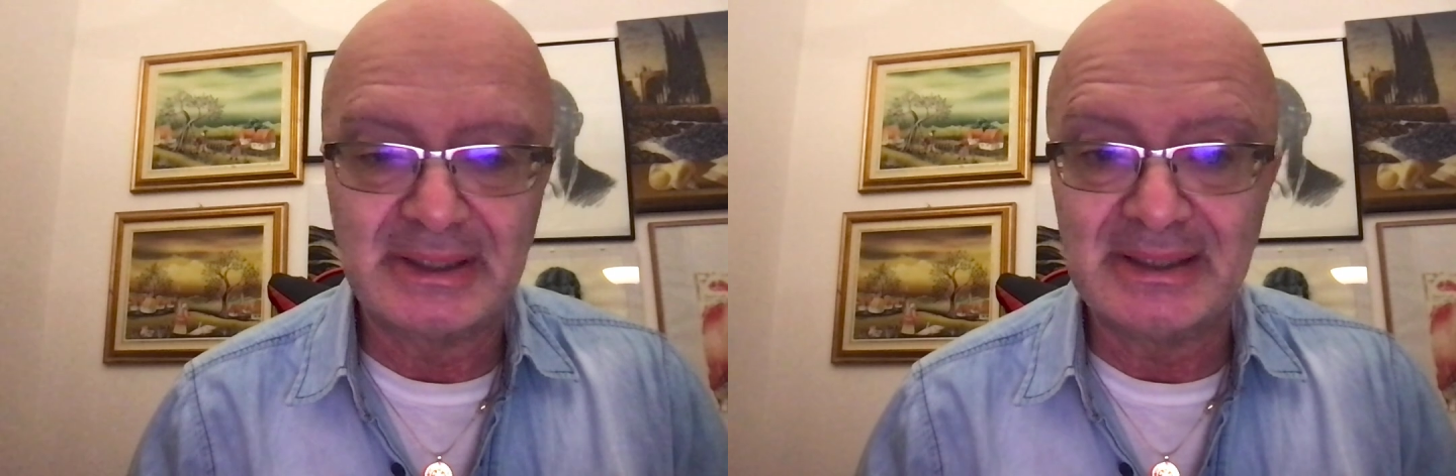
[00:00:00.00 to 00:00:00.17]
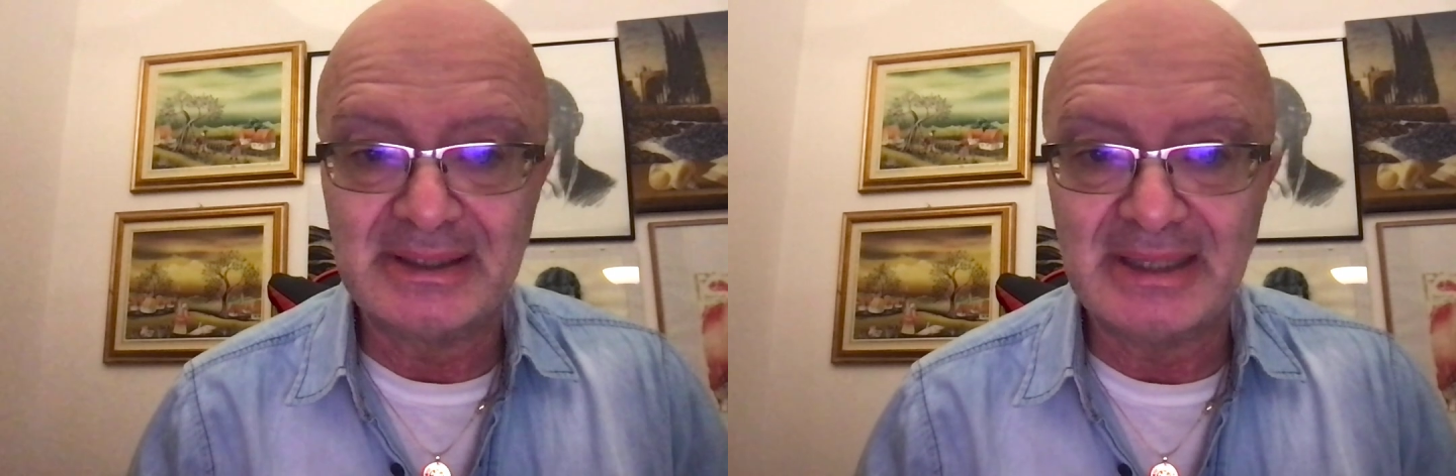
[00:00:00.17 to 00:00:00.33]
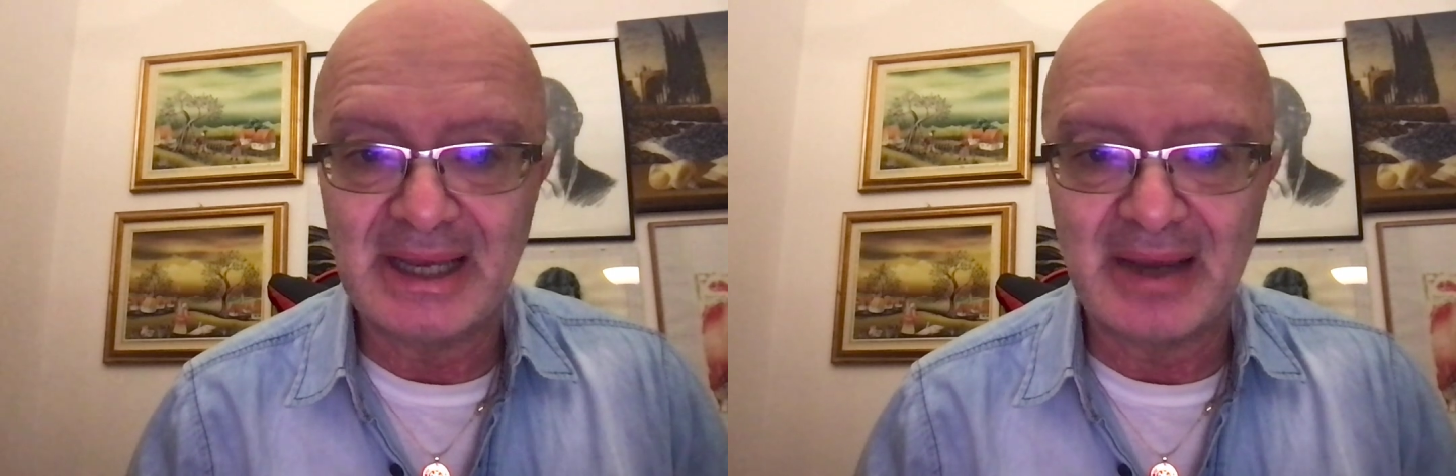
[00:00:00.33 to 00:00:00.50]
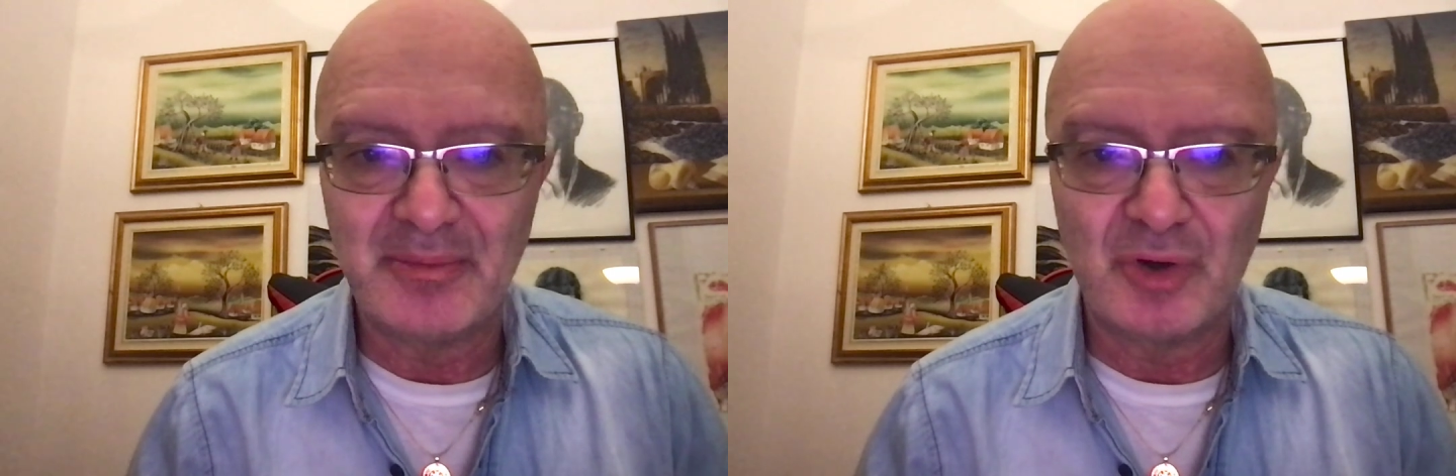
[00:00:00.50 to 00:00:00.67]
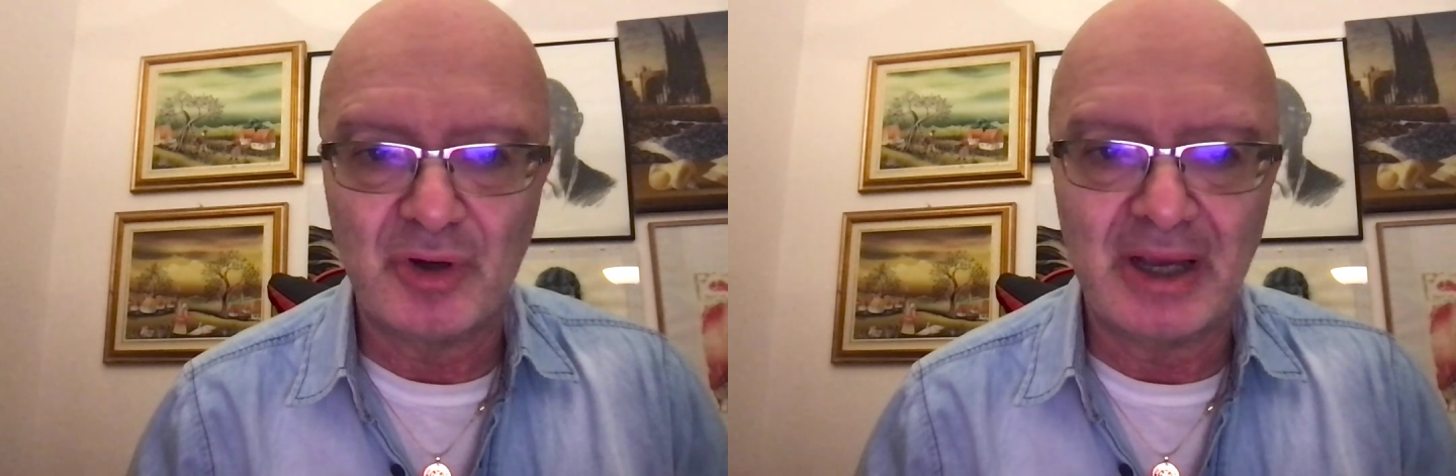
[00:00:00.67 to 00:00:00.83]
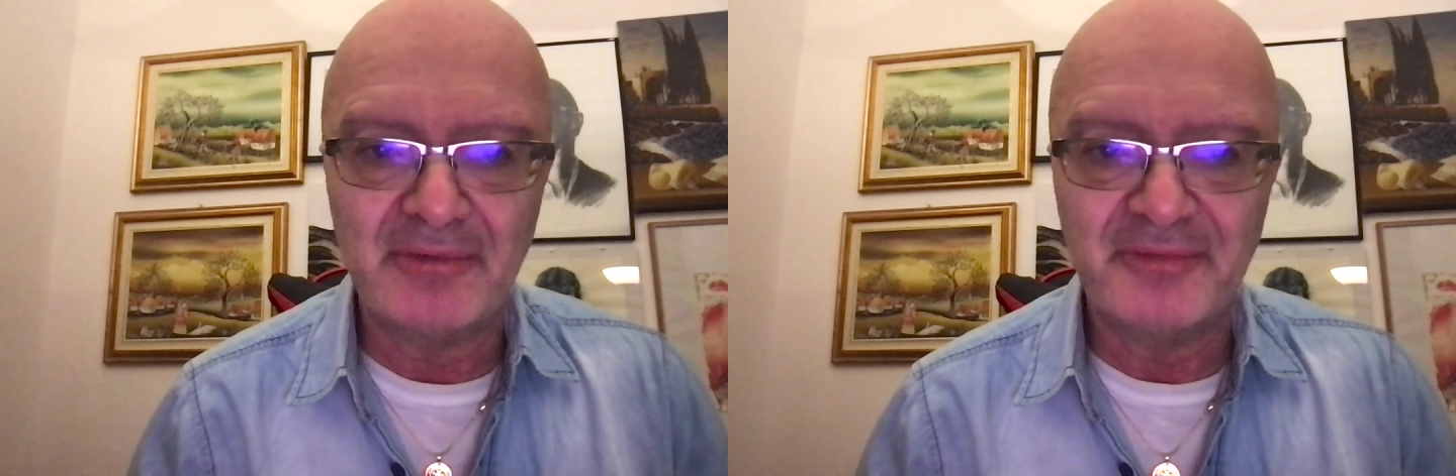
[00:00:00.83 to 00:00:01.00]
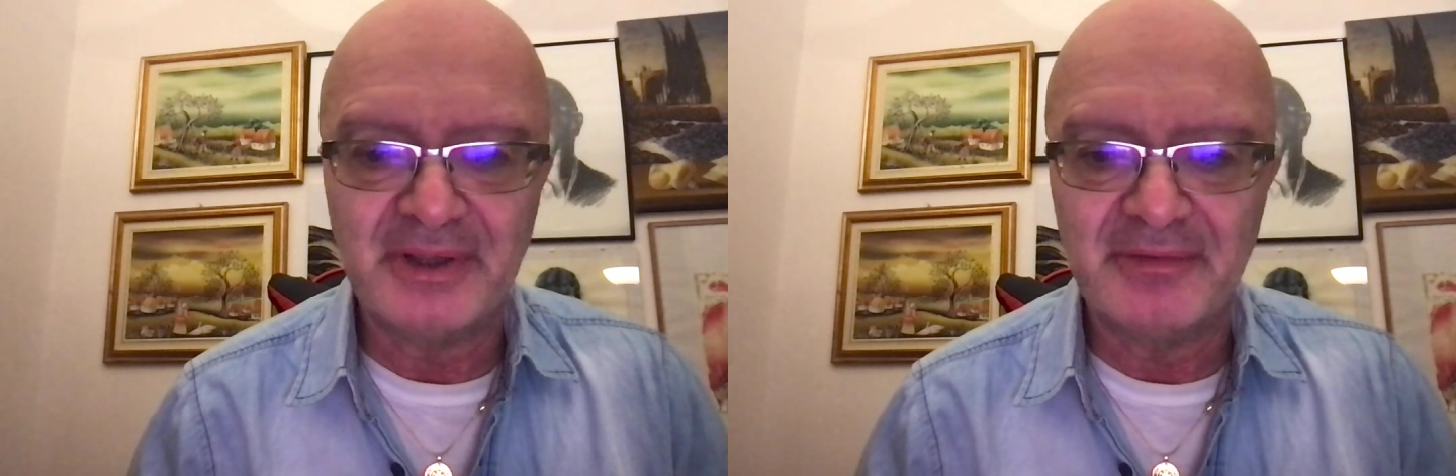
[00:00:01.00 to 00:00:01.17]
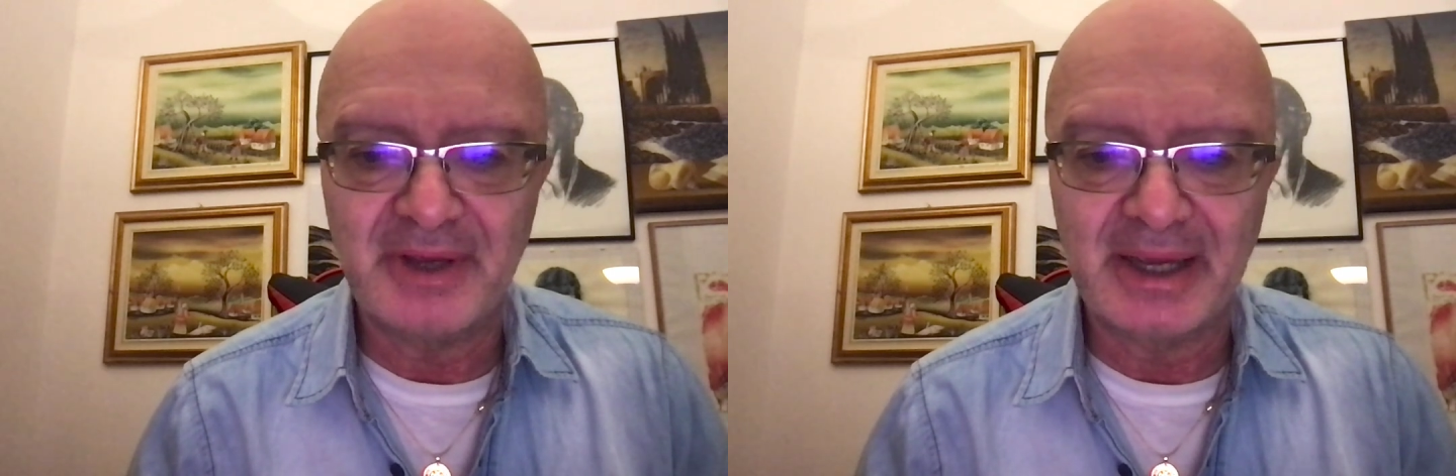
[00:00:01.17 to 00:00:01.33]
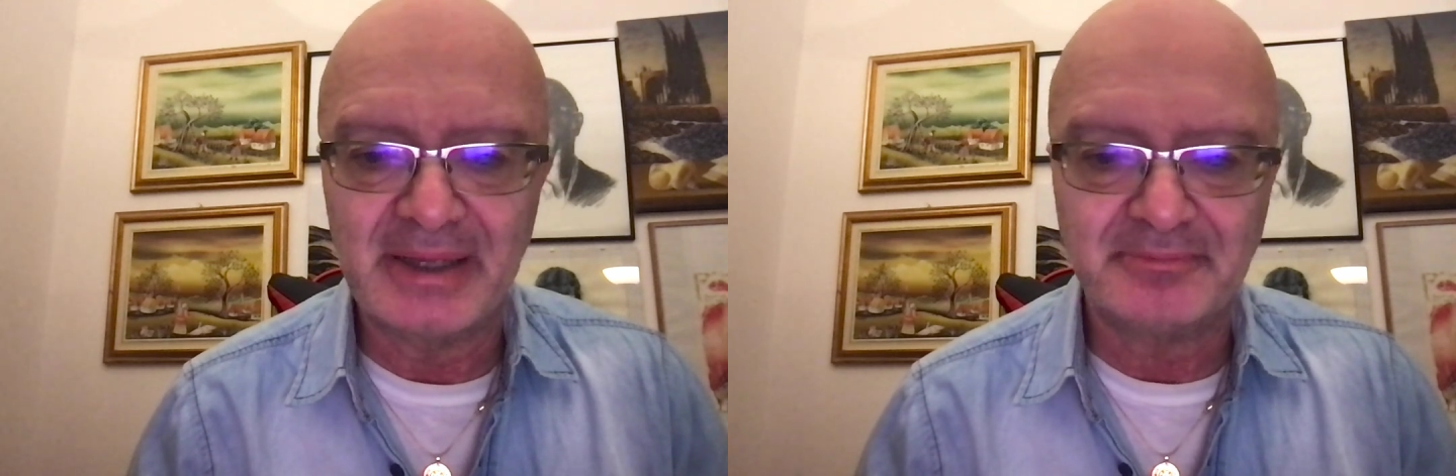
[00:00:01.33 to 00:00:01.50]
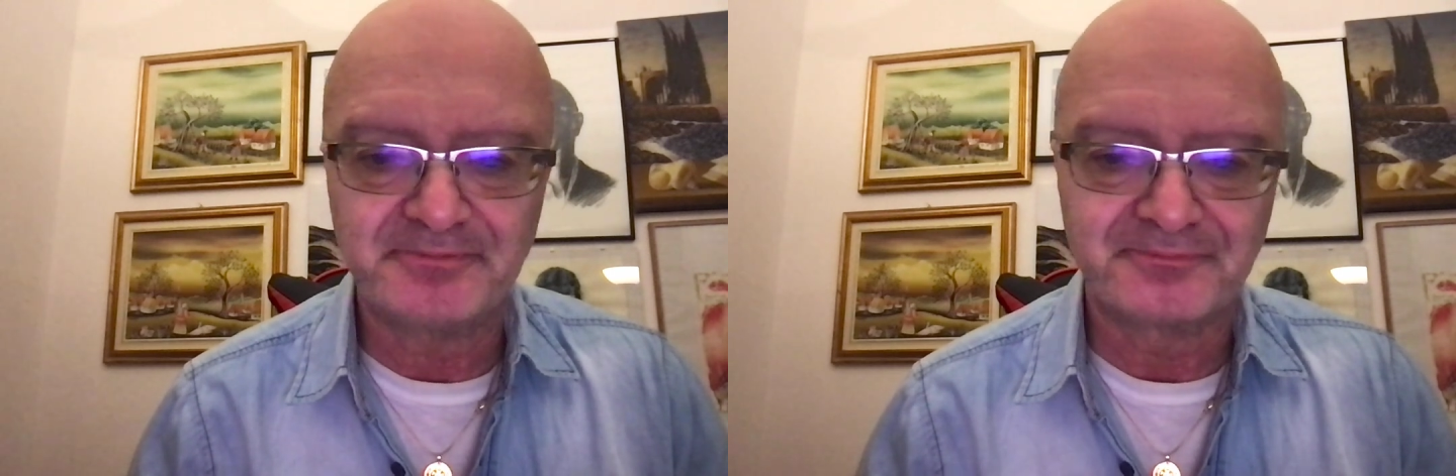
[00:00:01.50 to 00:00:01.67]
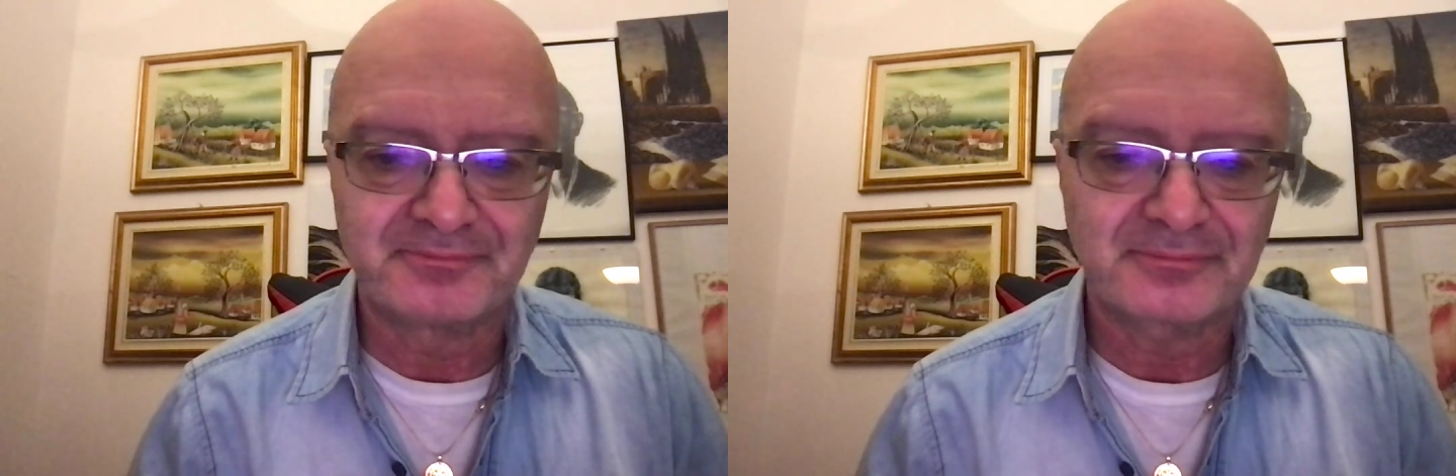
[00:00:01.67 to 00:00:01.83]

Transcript: tendiamo a vivere,